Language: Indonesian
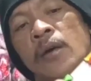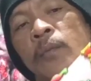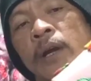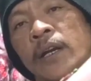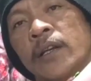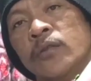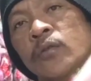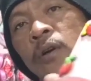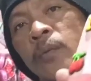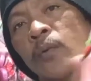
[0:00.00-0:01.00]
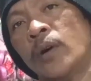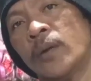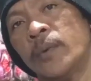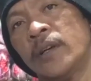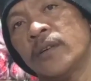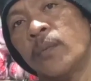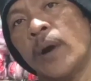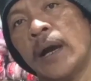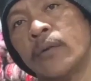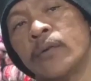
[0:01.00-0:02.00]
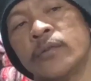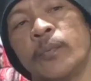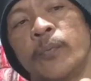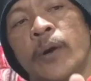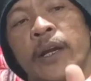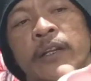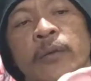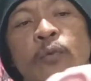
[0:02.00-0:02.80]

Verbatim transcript: barangnya juga luar biasa bagus baretnya